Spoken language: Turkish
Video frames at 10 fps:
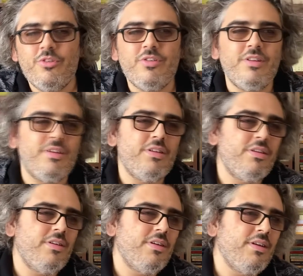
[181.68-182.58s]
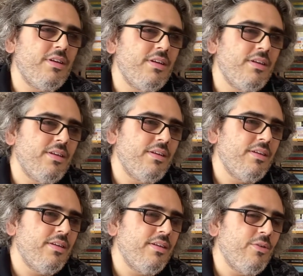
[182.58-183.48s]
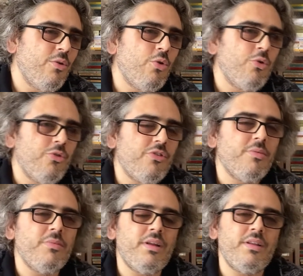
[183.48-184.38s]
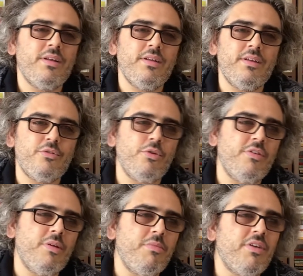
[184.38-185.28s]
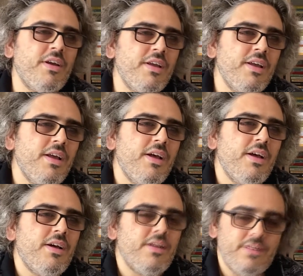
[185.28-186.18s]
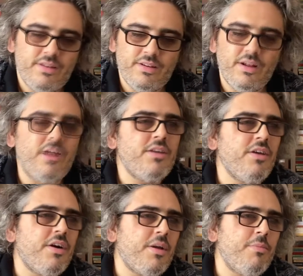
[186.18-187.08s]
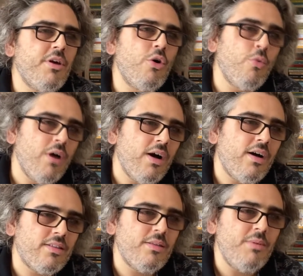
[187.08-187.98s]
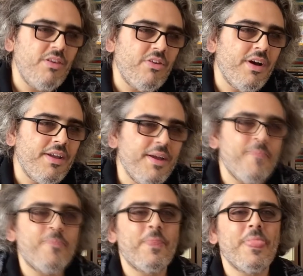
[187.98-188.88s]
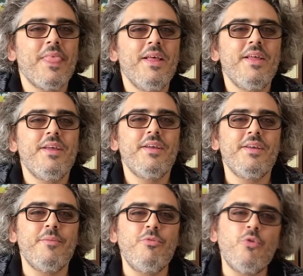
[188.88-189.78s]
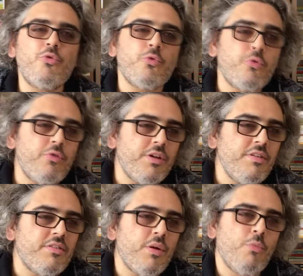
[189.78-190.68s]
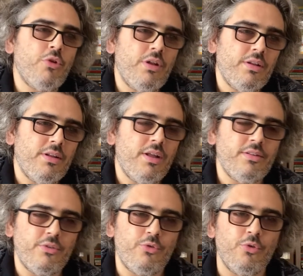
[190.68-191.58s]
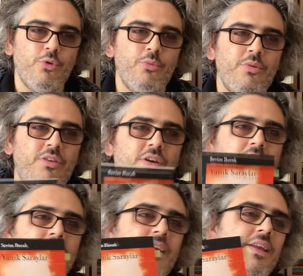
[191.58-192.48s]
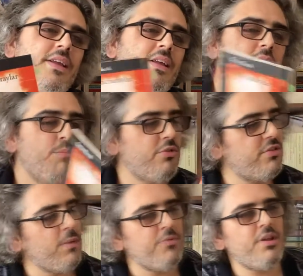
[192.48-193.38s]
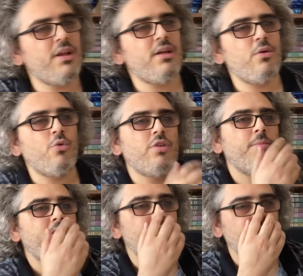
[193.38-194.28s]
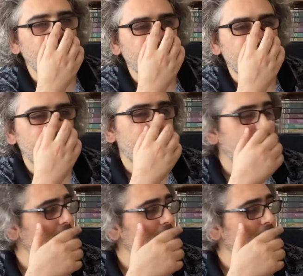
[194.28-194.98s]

için e, o konu için ana, e, söyleyeceğim hikaye e, Ah Ya Rab Yahova adlı bir hikaye. E, 1930'ların İstanbul'unu anlatıyor hikayede. Bu kitapta okuyabileceğiniz